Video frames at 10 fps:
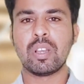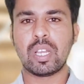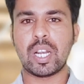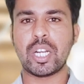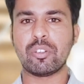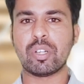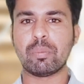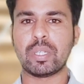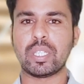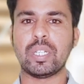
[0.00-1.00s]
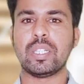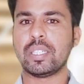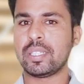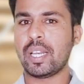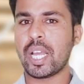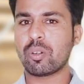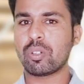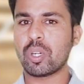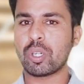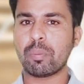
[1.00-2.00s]
ఇలాంటివి అనమాట ఇది
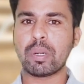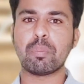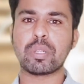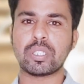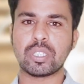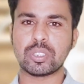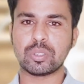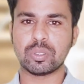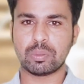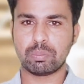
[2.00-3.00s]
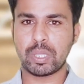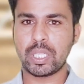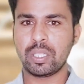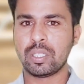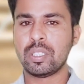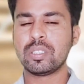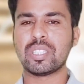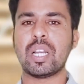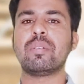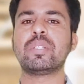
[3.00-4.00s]
లేకుండా కూడా మనం బ్రతకచ్చు బట్
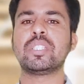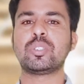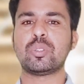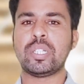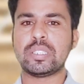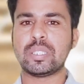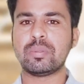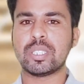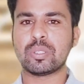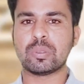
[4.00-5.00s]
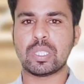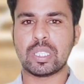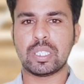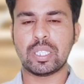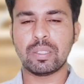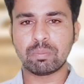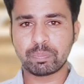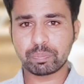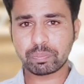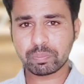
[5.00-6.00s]
చాలామంది స్టూడెంట్స్ ఏం చేస్తున్నారంటే
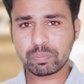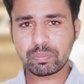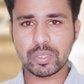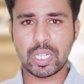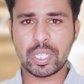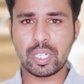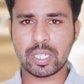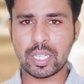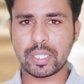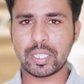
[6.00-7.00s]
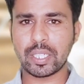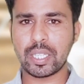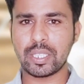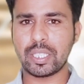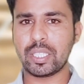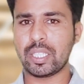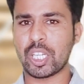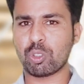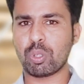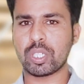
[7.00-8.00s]
అడల్ట్ కంటెంట్ అనేది
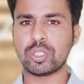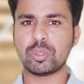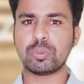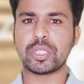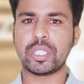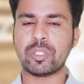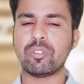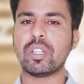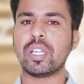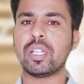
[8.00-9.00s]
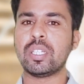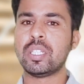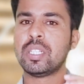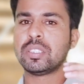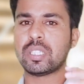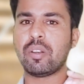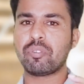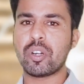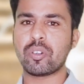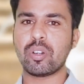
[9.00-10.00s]
ఎక్కువ కన్జ్యూమ్ చేయడం వల్ల సెల్ఫ్
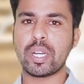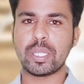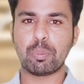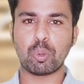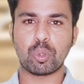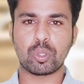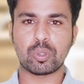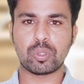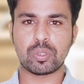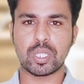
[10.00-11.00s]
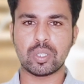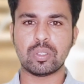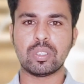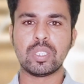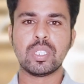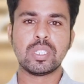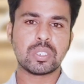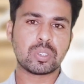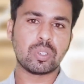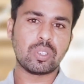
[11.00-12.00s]
కంట్రోల్ అనేది పోగొట్టుకుంటున్నారు
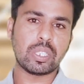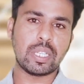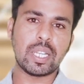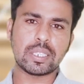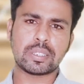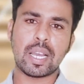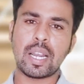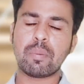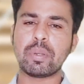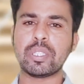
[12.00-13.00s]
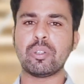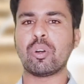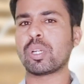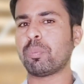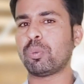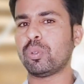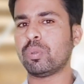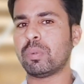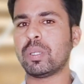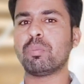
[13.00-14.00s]
సో ఇలా చాలామంది ఒకప్పుడు
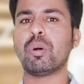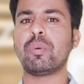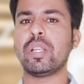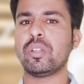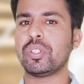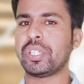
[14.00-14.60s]
మనం మొబైల్లో